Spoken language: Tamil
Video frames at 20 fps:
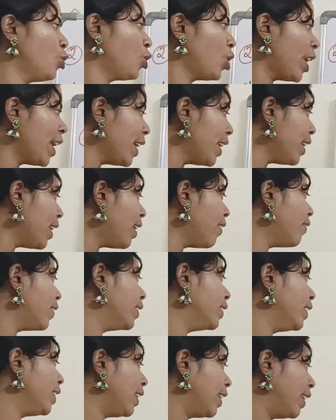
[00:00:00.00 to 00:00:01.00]
செயினாக
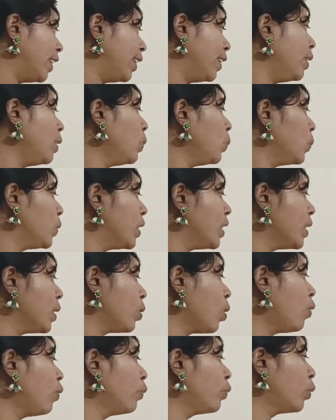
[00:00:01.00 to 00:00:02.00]
வந்து இருக்குது விச்
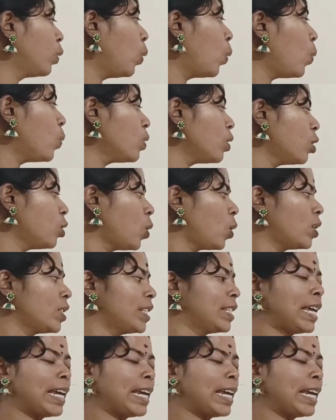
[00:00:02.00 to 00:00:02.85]
இஸ் ஆஃப் க்ளோஸ்ட் ஆர்